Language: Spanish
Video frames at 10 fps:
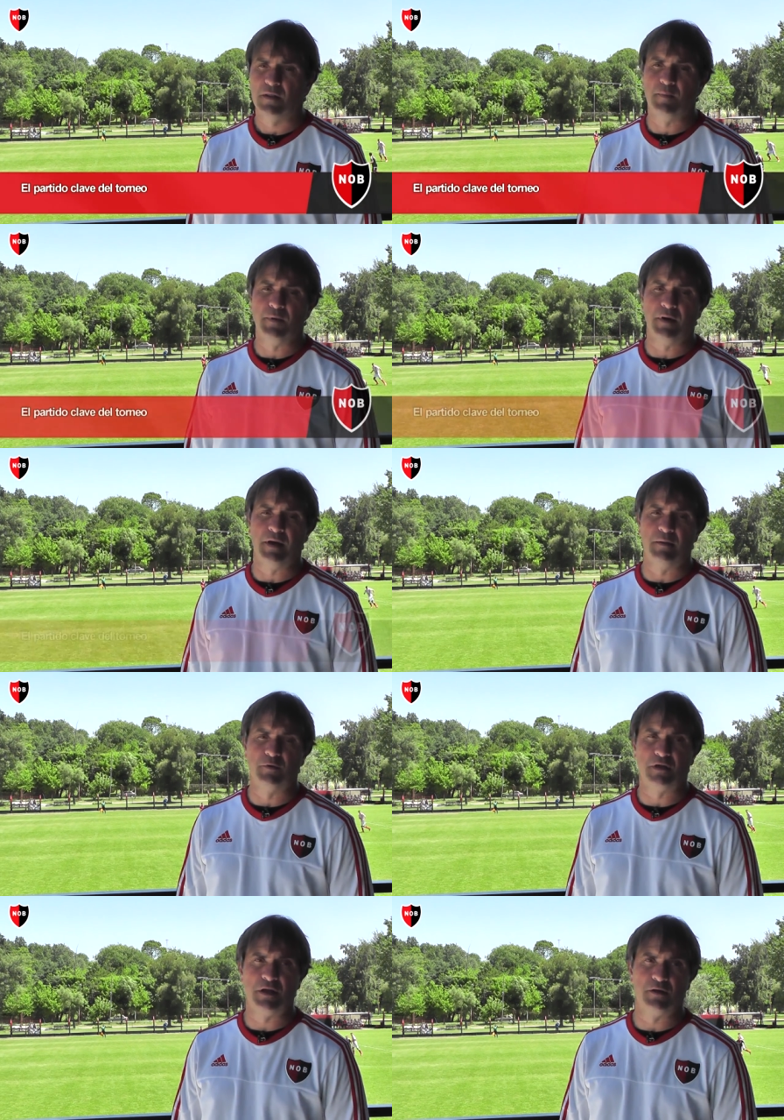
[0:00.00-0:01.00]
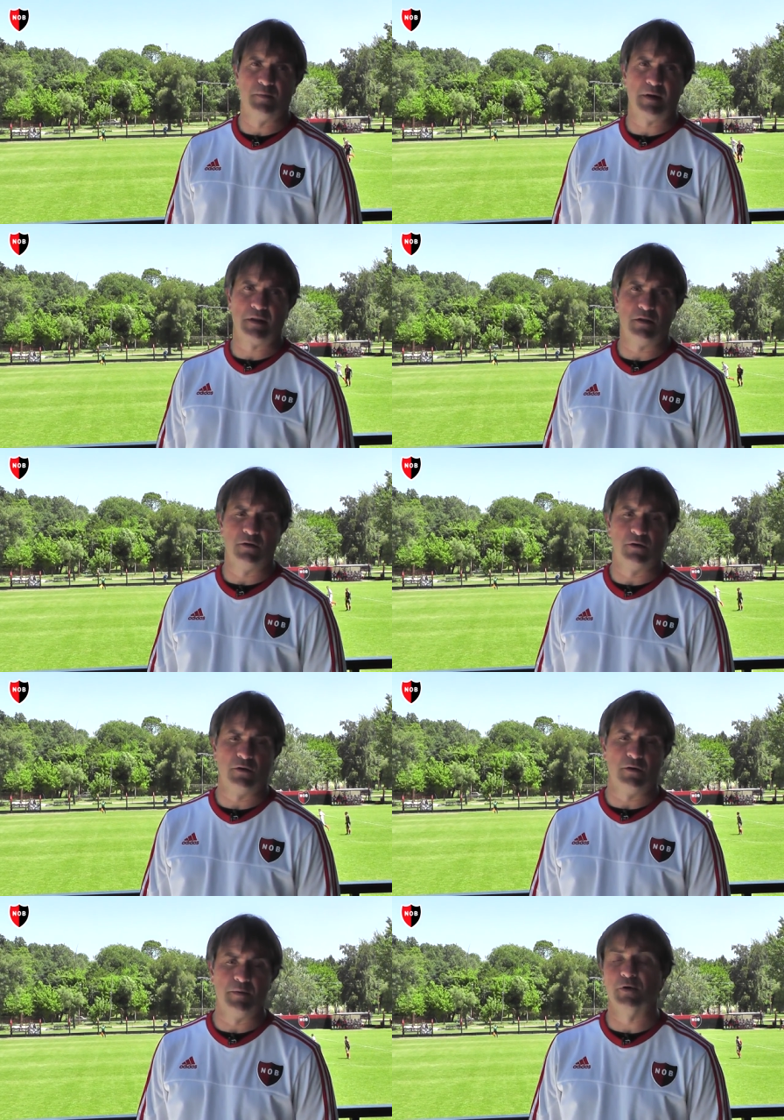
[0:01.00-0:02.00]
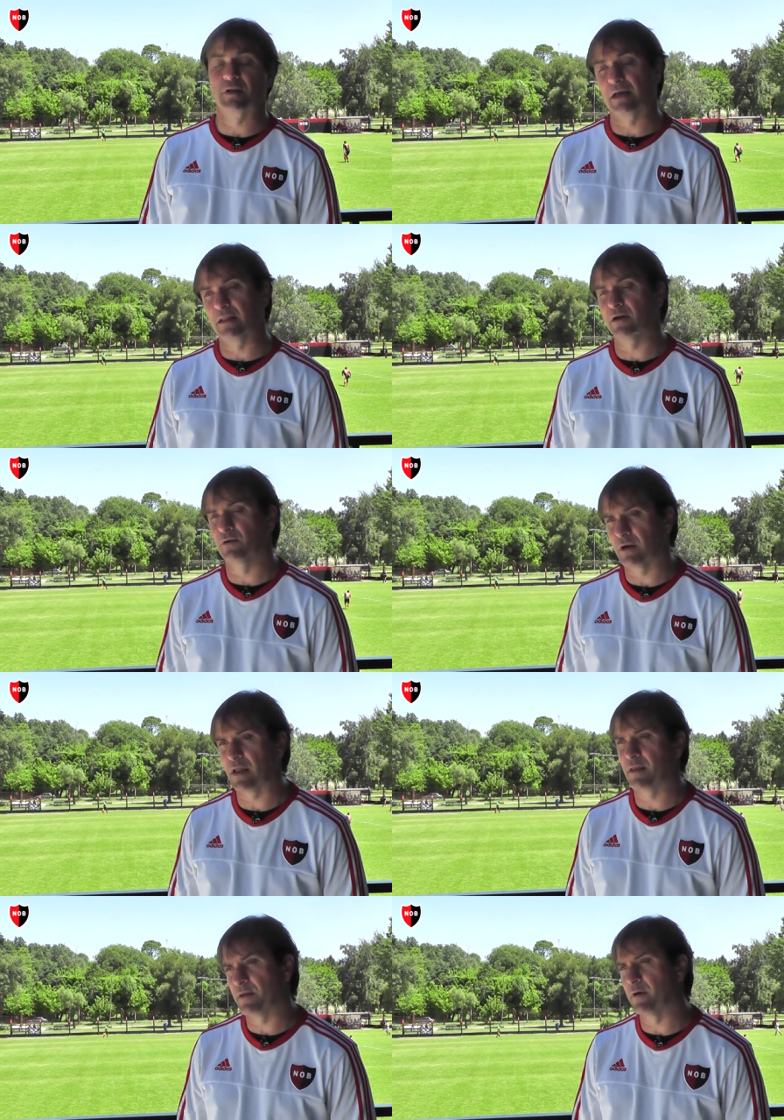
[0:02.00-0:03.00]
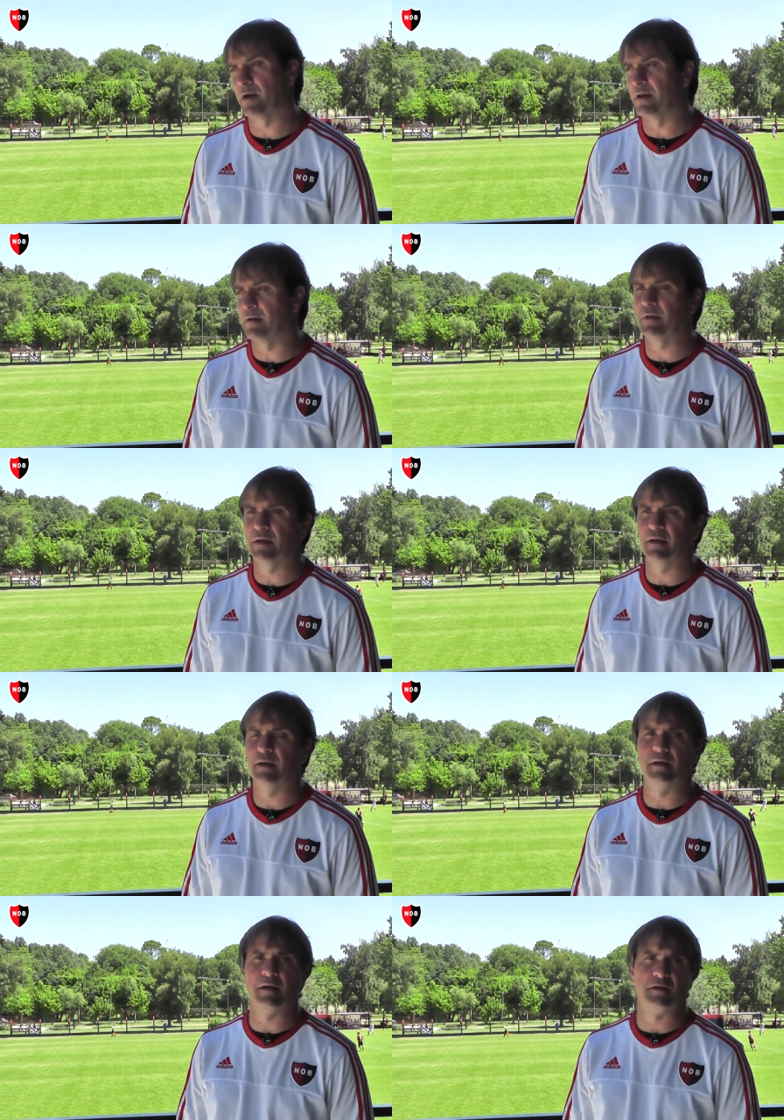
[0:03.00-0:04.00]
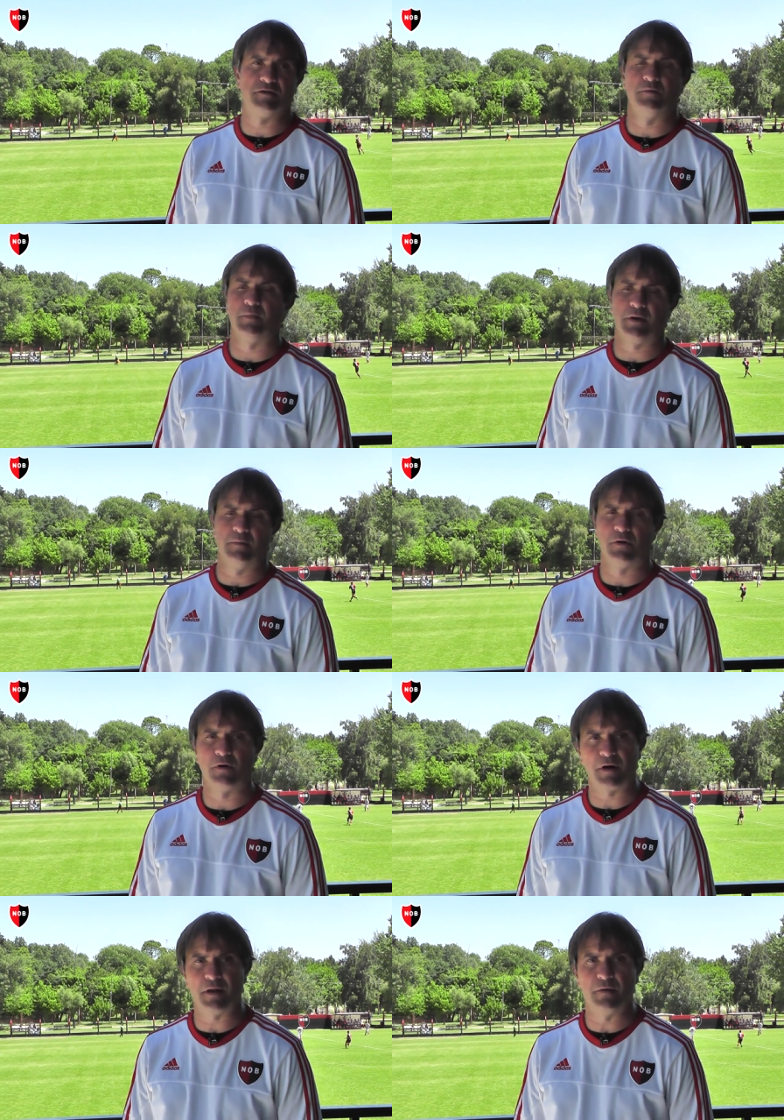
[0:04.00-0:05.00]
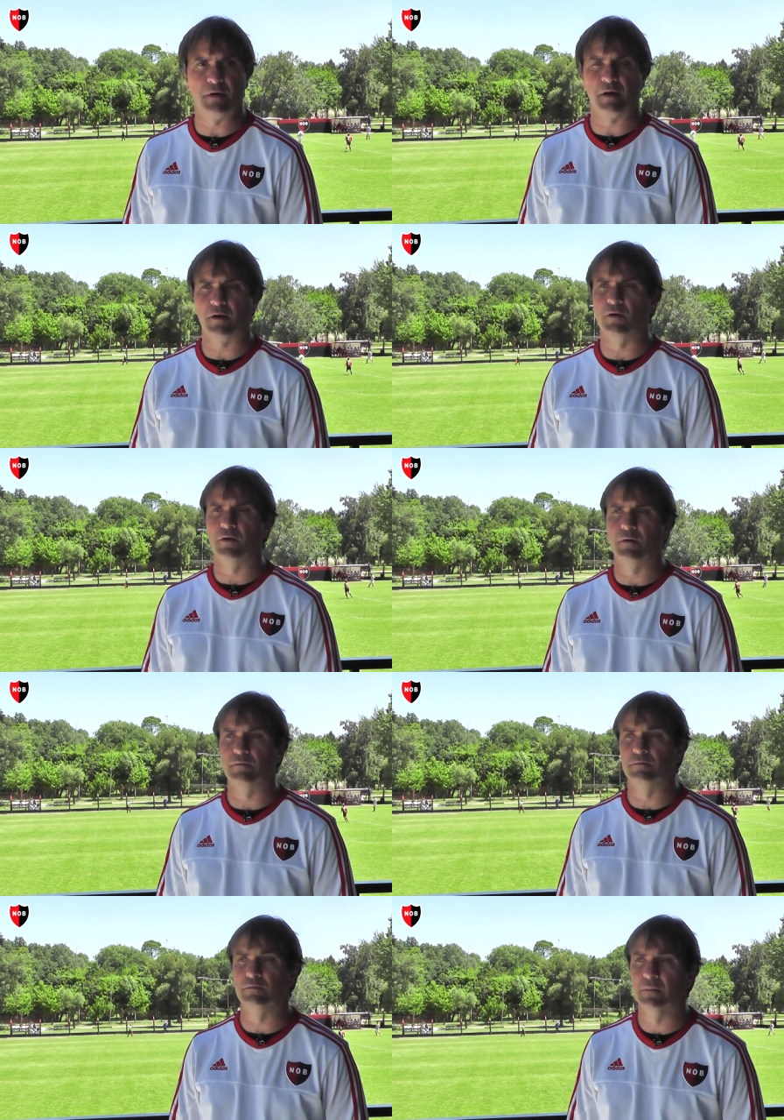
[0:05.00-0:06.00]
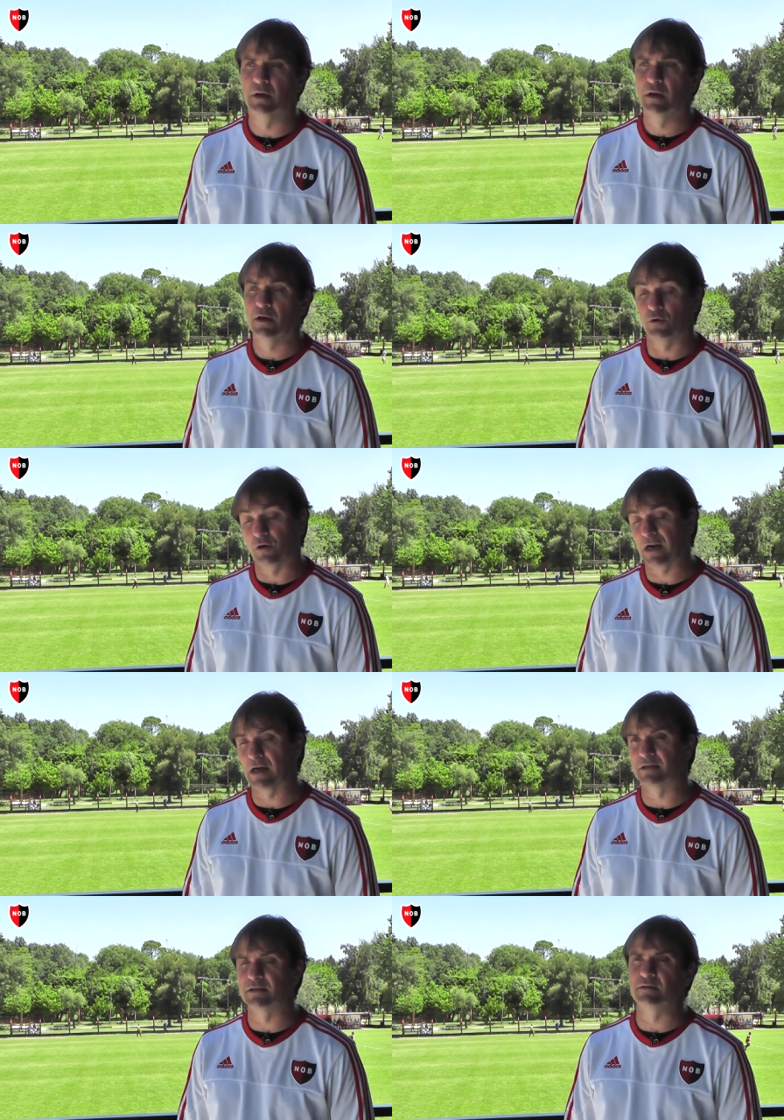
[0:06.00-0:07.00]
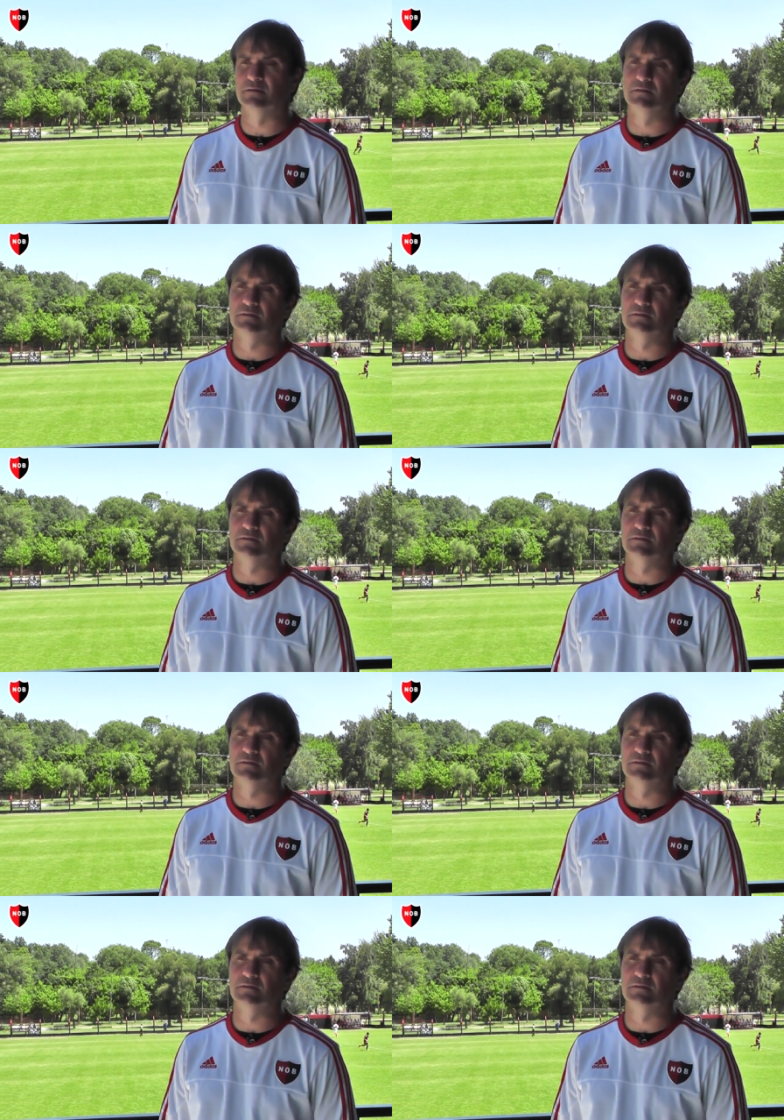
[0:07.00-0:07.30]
Después hemos tenido partidos importantes con grandes niveles, eh, que yo, por ejemplo, con River, con, Racing,